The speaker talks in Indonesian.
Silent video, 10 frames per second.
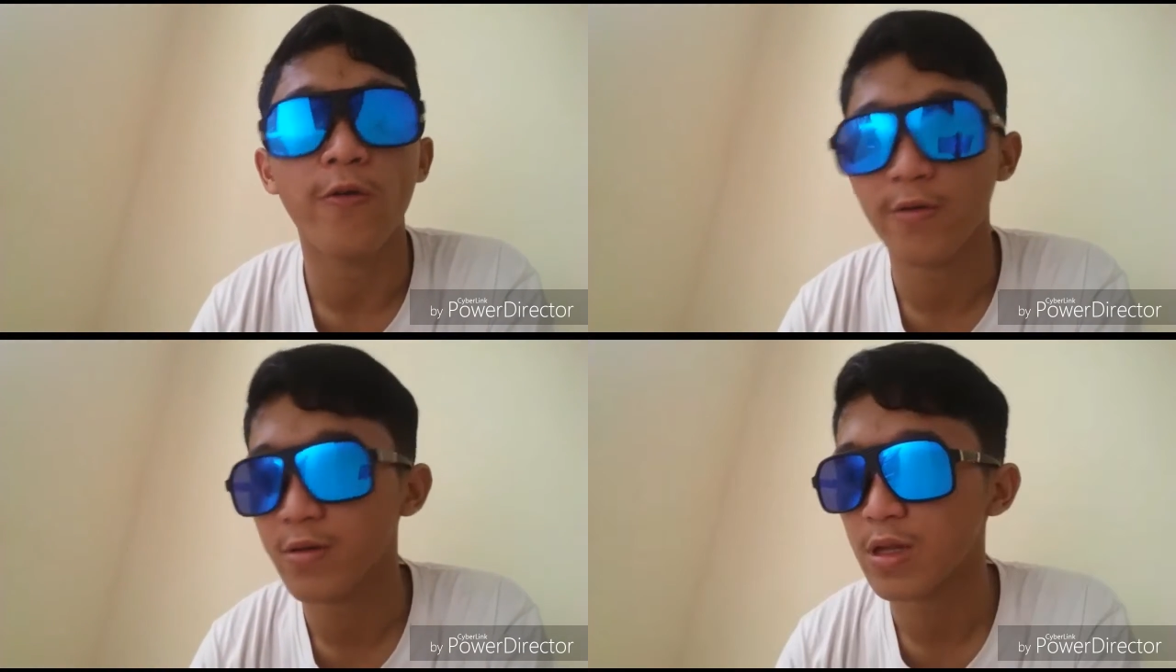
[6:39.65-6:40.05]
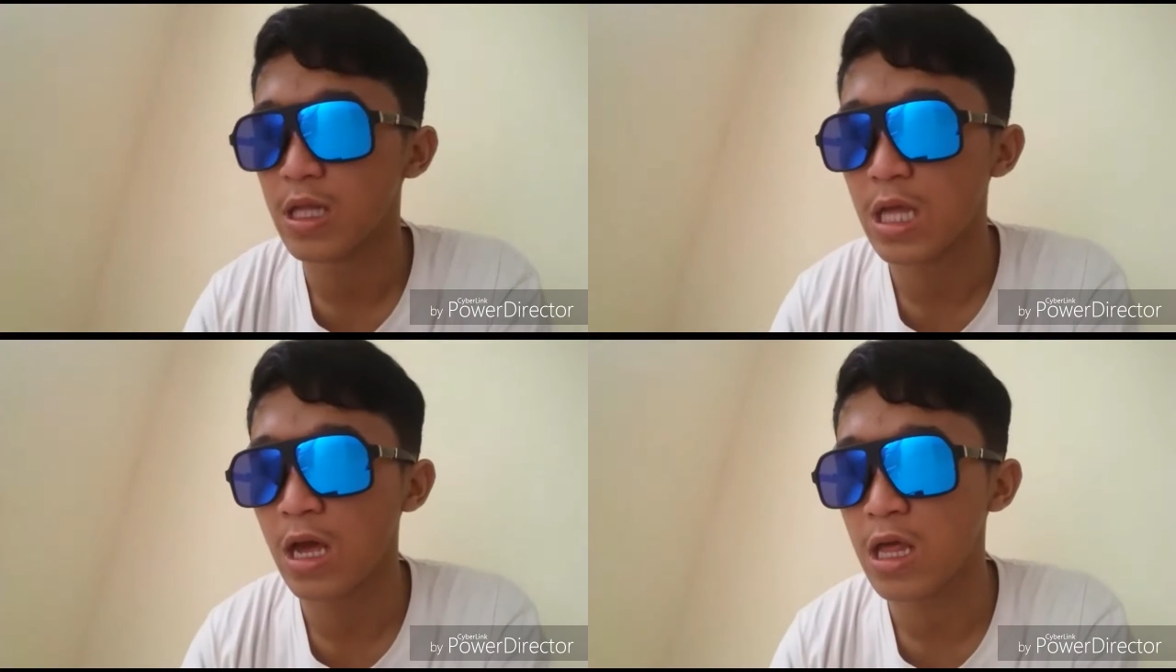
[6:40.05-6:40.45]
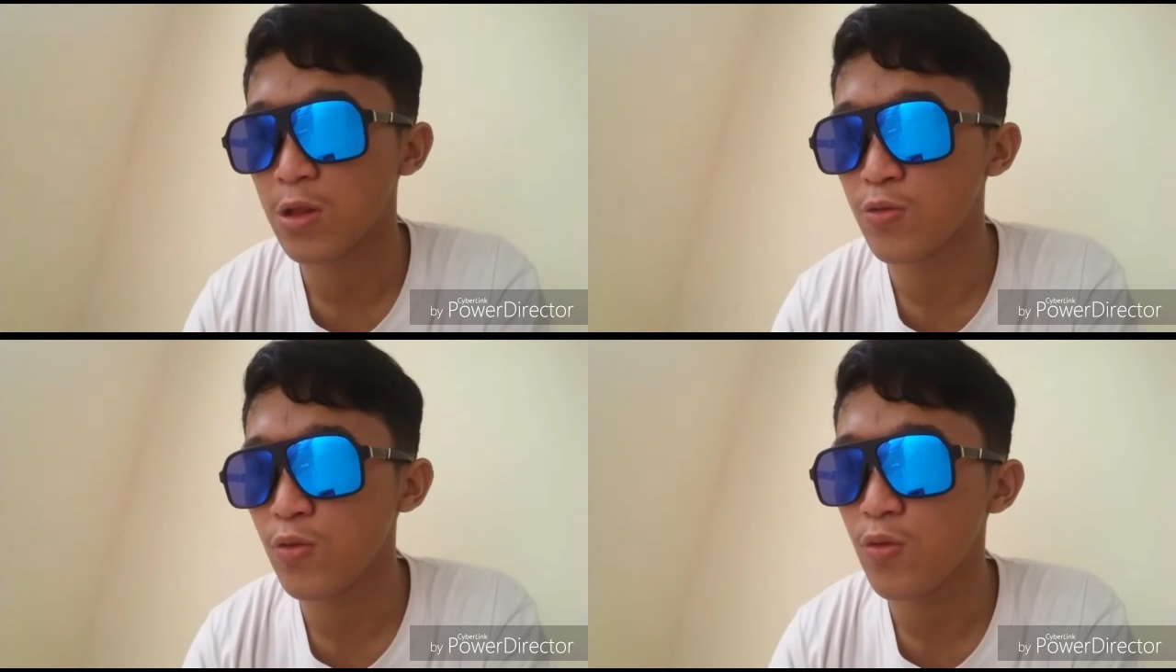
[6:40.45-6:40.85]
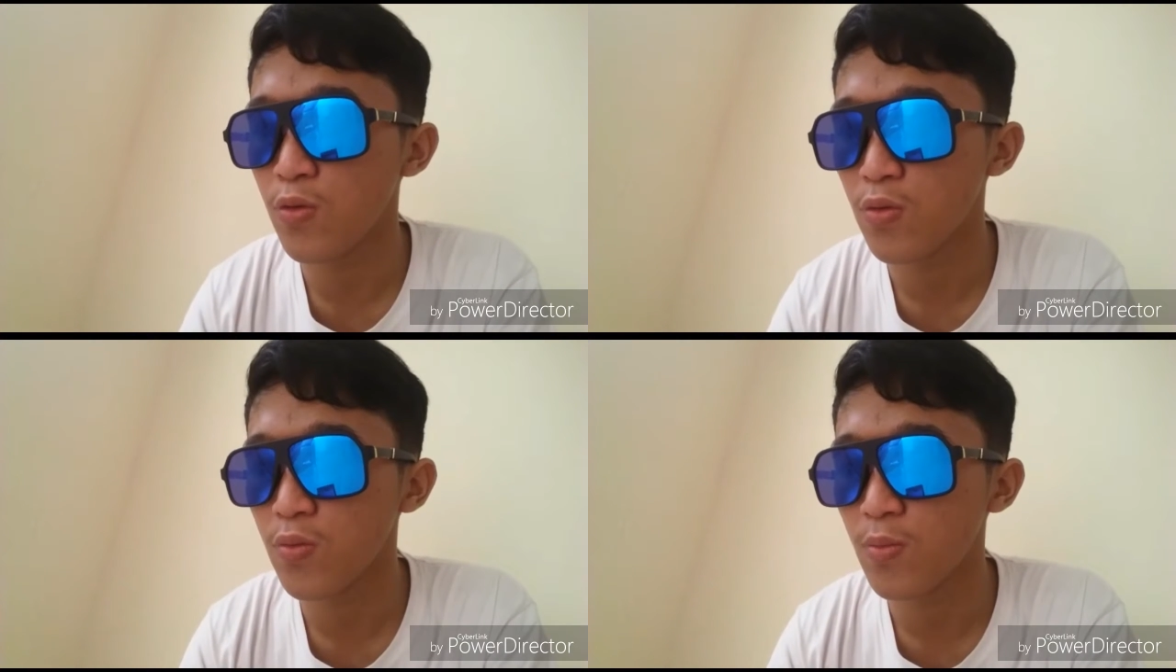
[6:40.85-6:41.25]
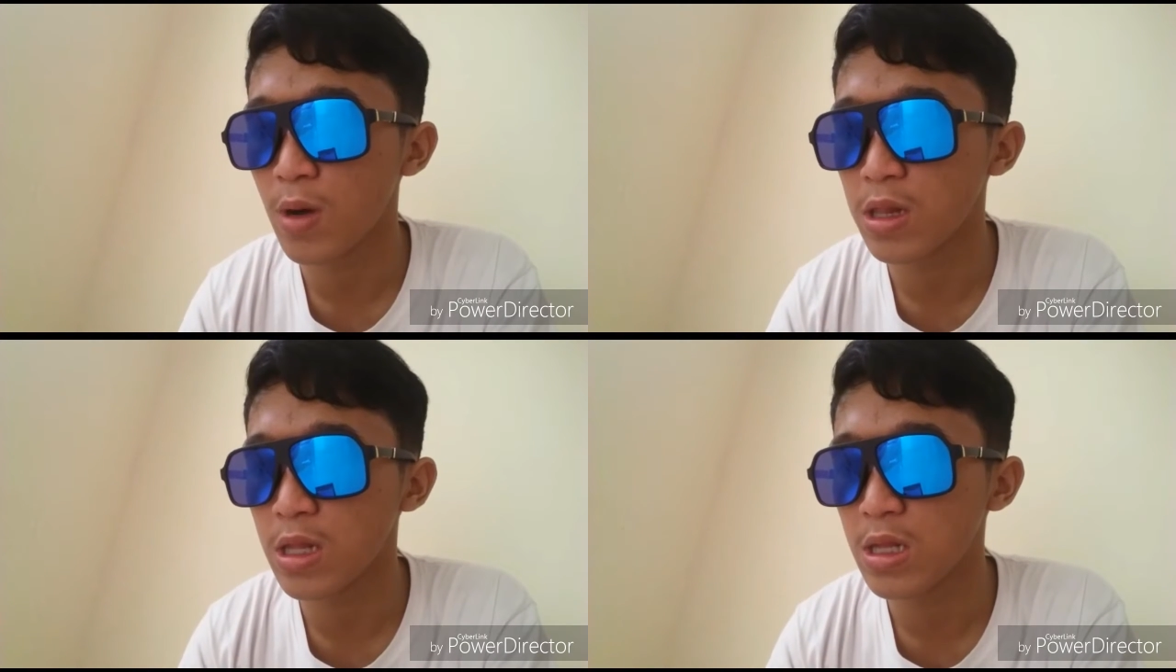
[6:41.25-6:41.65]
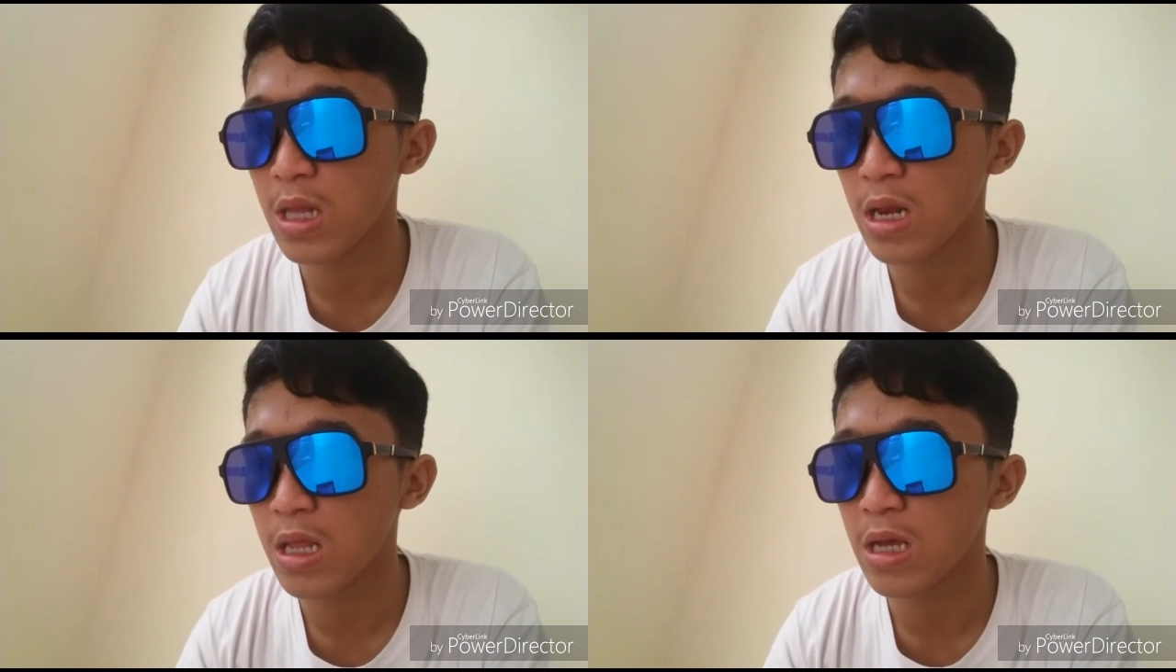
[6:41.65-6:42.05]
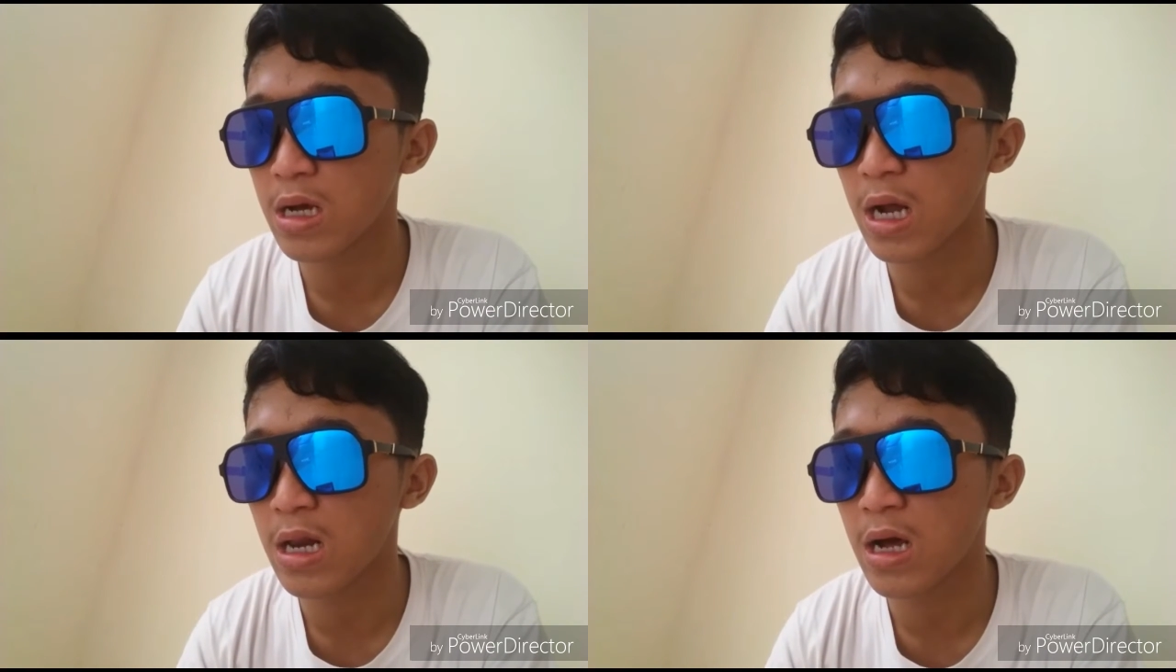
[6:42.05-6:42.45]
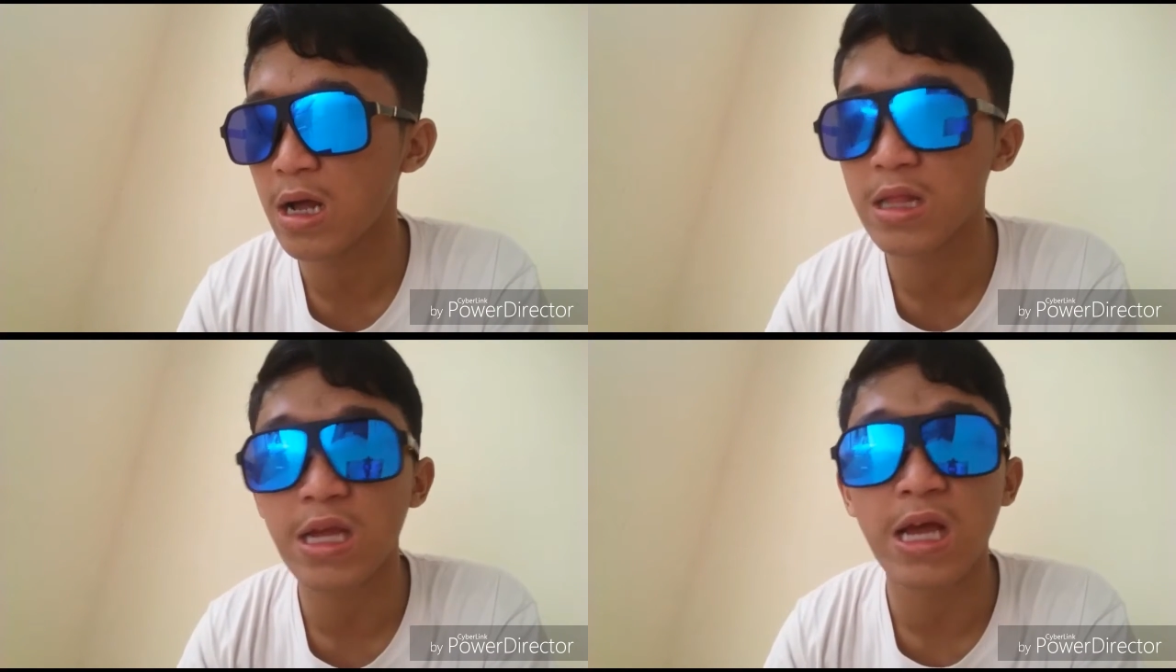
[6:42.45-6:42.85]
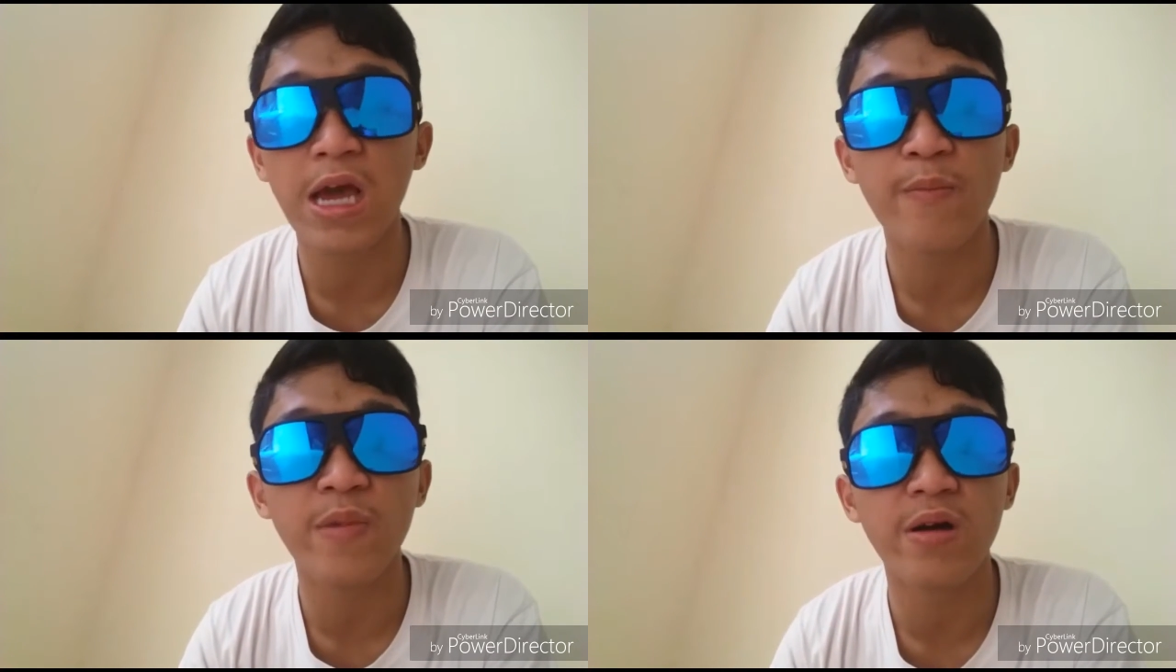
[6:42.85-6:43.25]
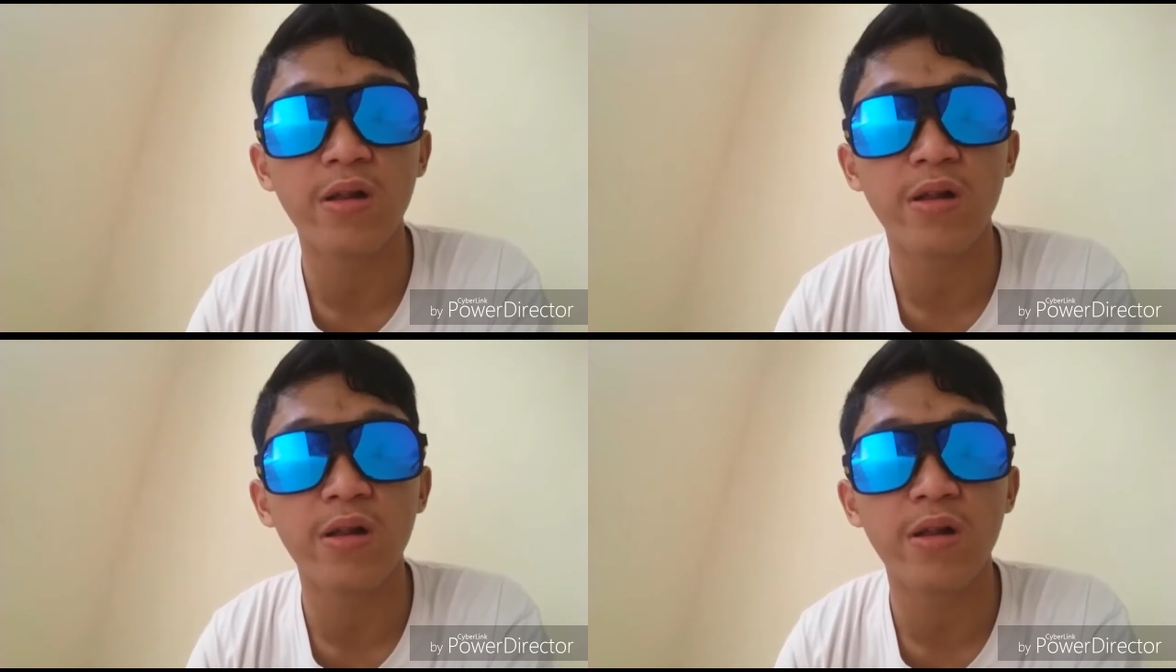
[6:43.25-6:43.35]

yaitu masih dari kalangan gamers.